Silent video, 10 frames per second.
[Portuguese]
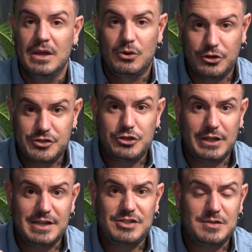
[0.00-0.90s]
Gostou
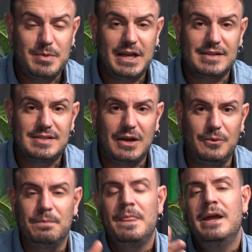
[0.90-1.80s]
dessa
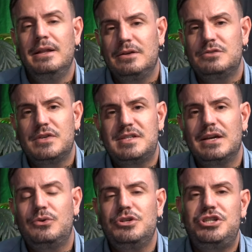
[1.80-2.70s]
explicação? Então, se você
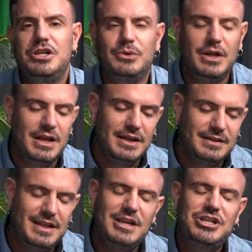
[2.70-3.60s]
curtiu,
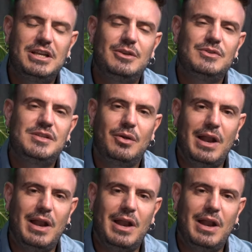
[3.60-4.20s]
deixa aqui o seu